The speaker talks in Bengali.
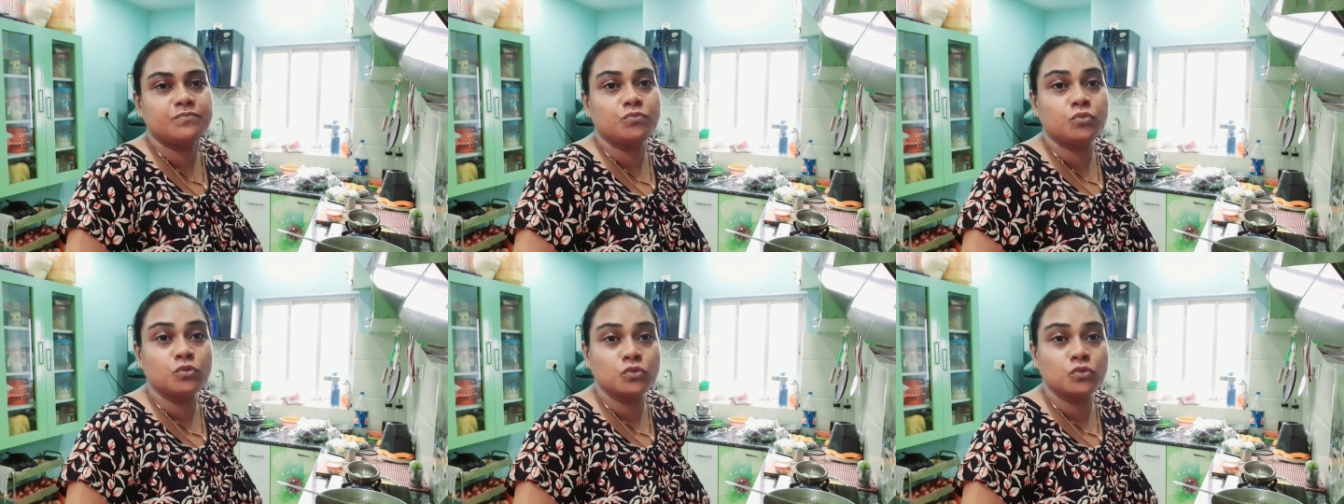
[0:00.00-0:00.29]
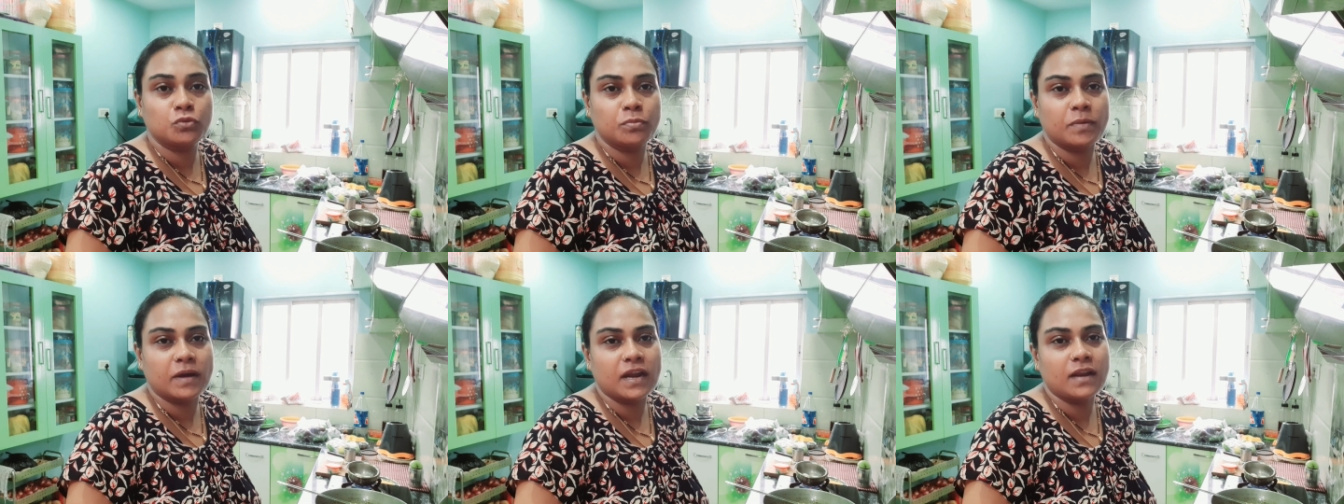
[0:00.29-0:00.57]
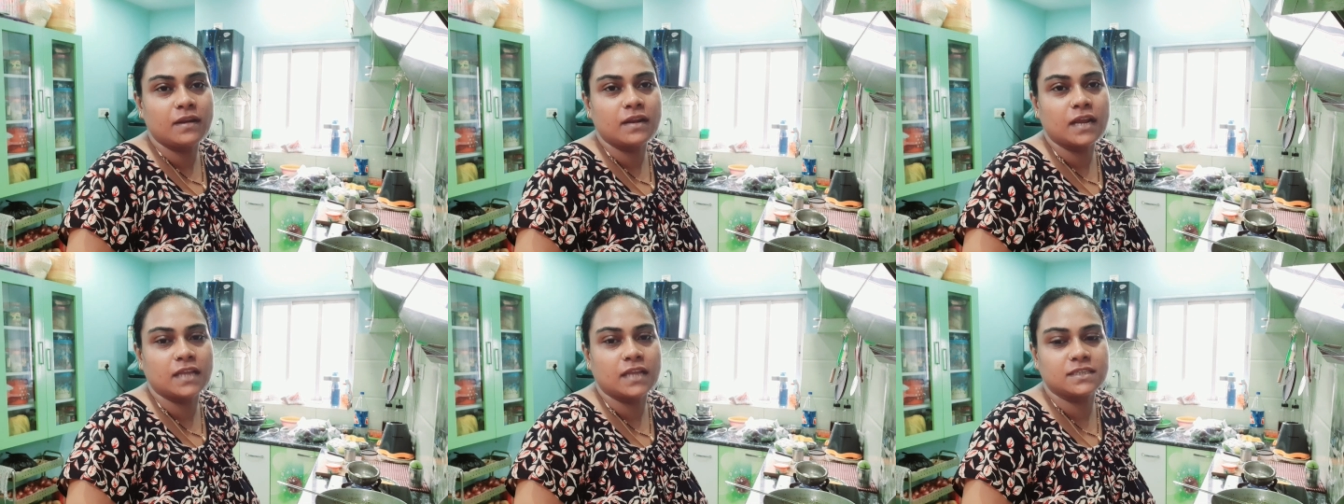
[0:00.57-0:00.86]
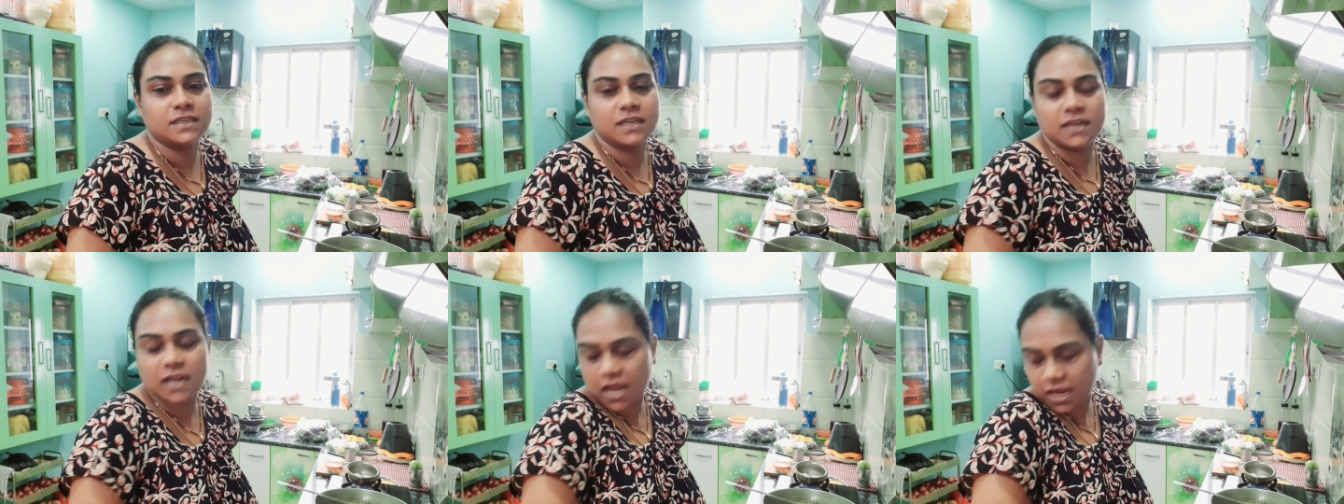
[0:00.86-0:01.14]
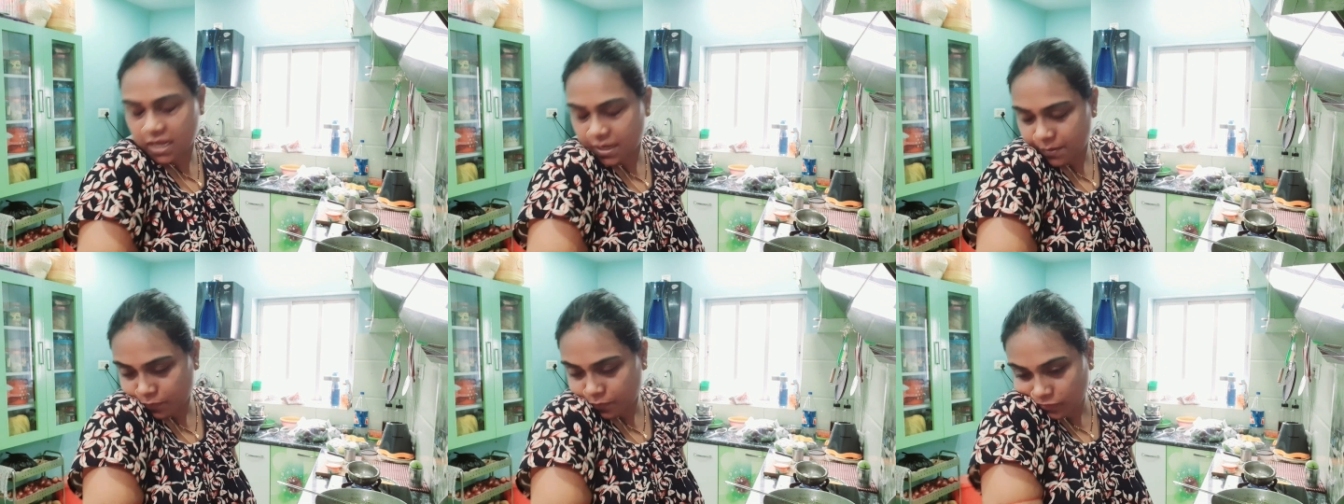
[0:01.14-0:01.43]
বুধবার আজকে
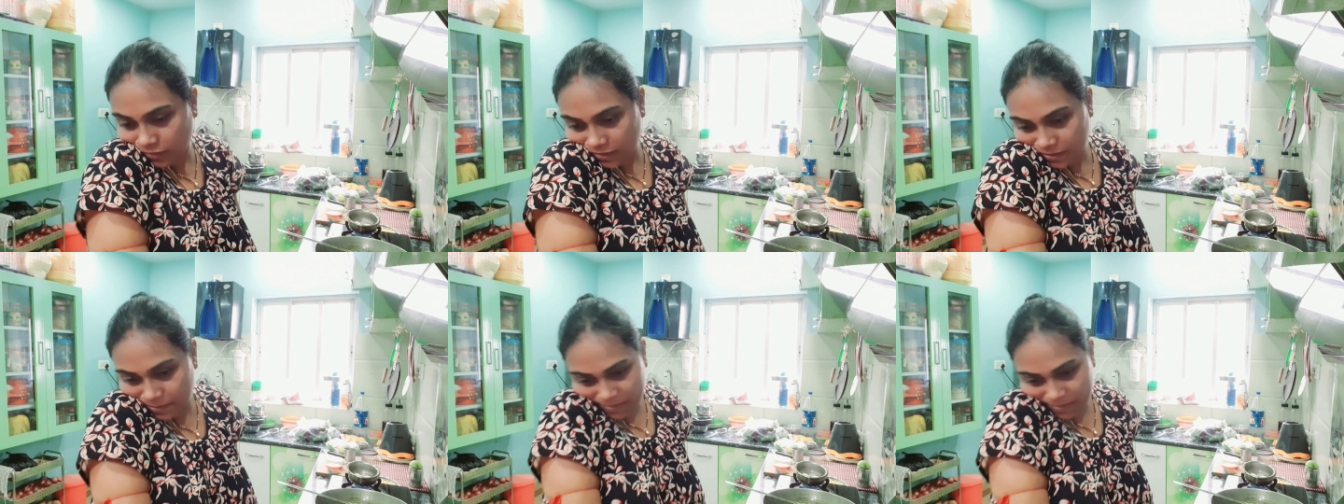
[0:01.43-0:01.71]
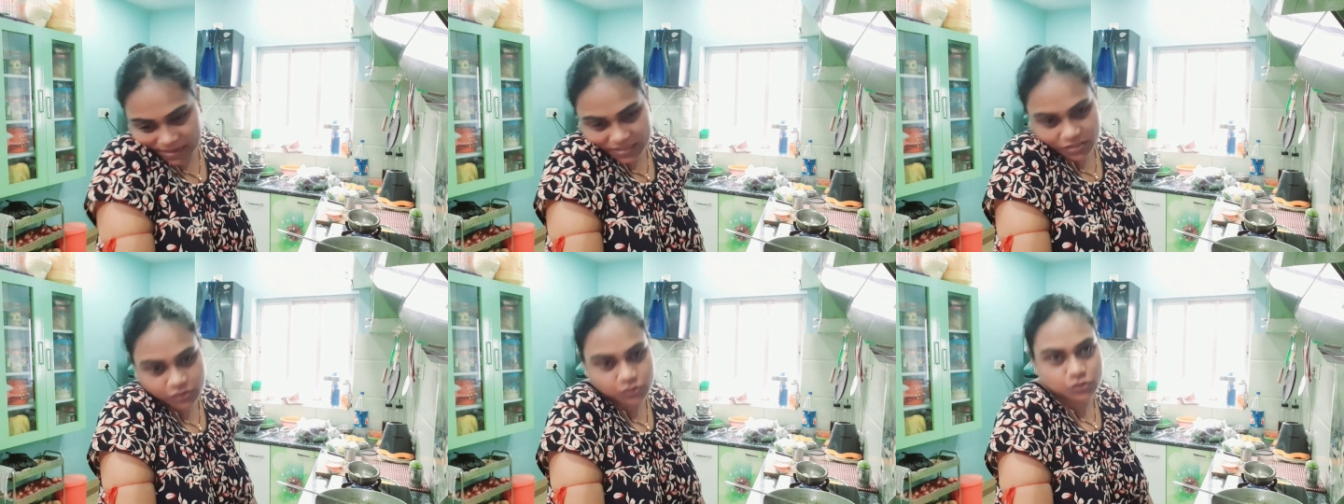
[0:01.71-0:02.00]
রাখি পূর্ণিমা